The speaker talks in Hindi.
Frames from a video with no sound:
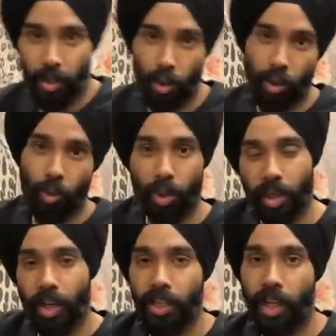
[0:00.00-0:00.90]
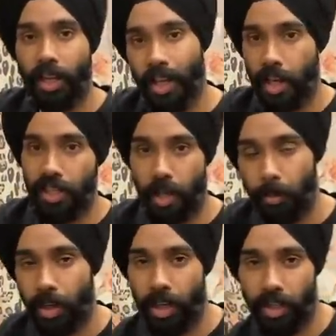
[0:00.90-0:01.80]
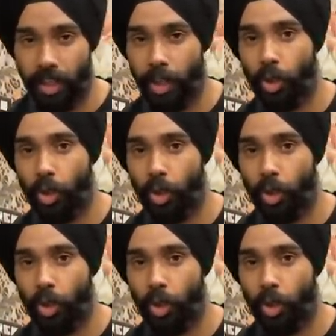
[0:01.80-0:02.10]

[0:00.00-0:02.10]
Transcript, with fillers: क्योंकि उन्होंने कहा था कल आ जाना मंगा देंगे